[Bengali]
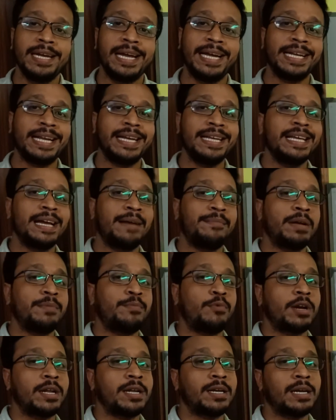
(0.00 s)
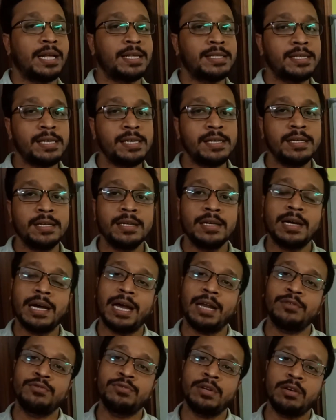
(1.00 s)
এটা নিয়ে আমরা পরের ক্লাসে
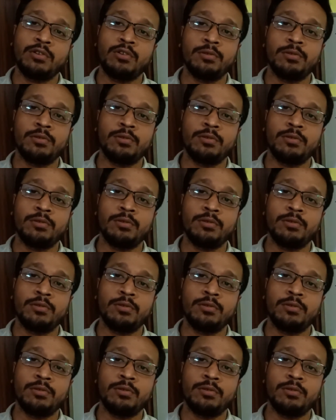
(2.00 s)
আলোচনা